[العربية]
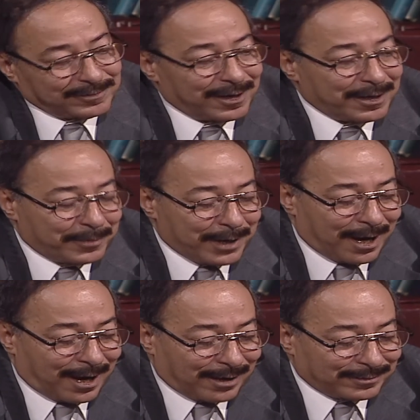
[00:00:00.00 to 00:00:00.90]
طيب
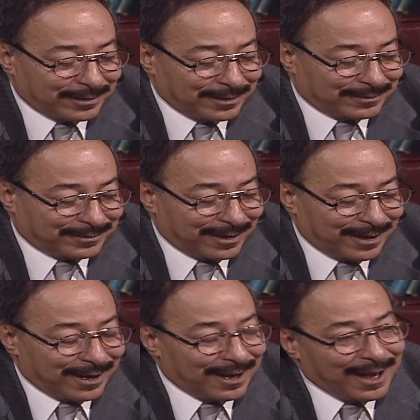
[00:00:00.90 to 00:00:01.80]
يا حضرة
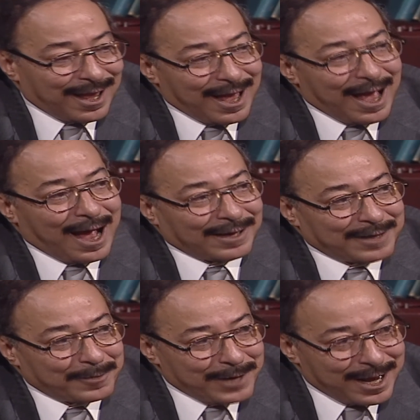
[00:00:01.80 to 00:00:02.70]
آه،
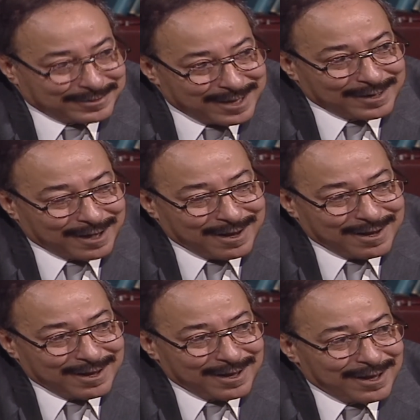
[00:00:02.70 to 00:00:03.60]
أحد أبناء الدايرة
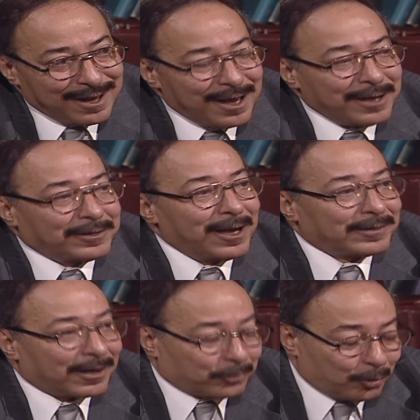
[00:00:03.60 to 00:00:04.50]

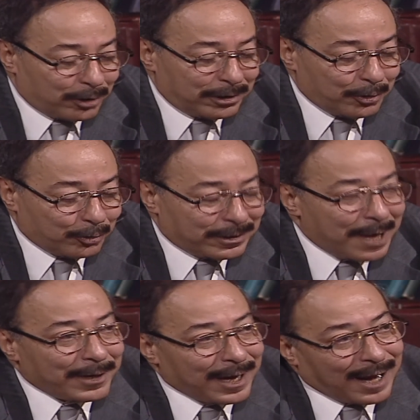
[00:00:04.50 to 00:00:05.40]
تقدر تقول لي
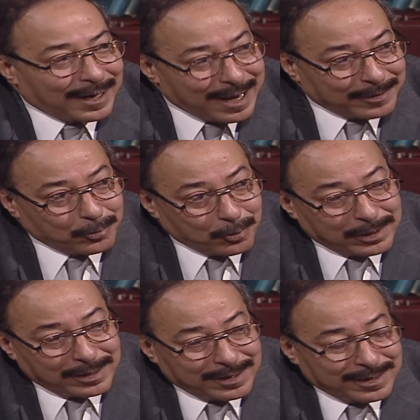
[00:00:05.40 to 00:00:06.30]
قدام الاعيان
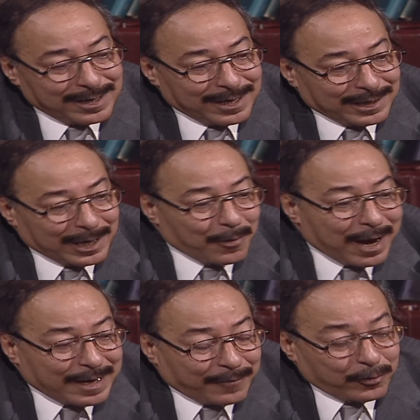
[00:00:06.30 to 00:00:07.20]
دول لو
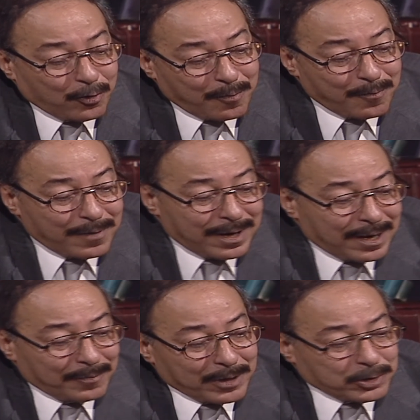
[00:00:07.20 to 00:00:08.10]
انا في يوم
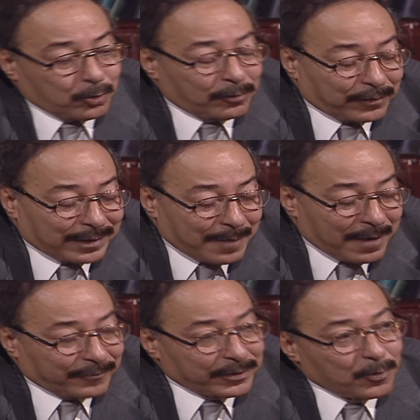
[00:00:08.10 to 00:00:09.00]
مشغول في
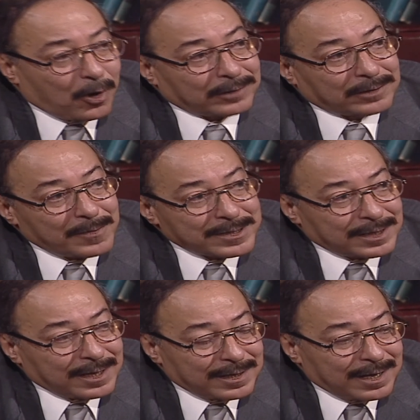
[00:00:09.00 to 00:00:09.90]
الجامعه في محاضره
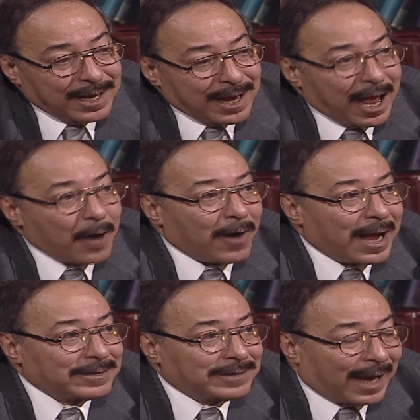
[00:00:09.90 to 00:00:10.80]
مثلا او
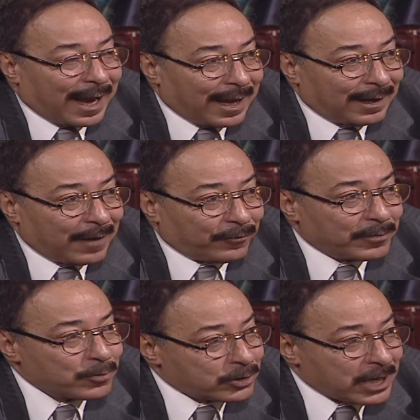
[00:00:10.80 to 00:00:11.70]
عندي حاله في
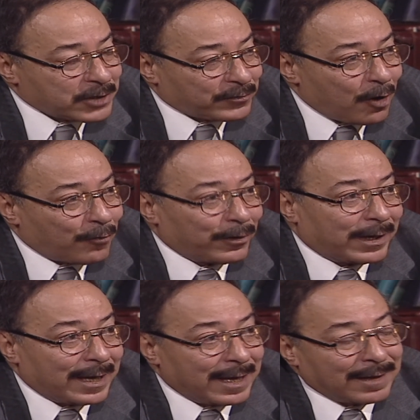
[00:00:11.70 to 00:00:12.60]
المستشفى او في
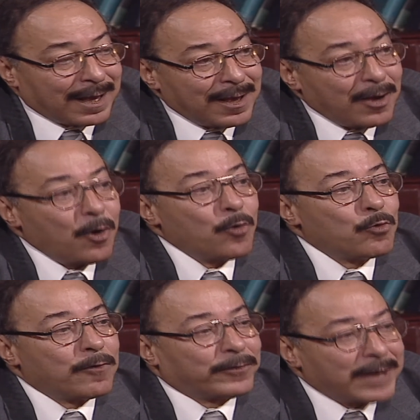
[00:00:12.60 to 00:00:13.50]
العياده
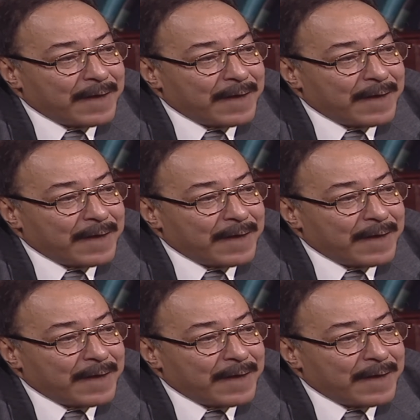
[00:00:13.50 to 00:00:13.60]
وفي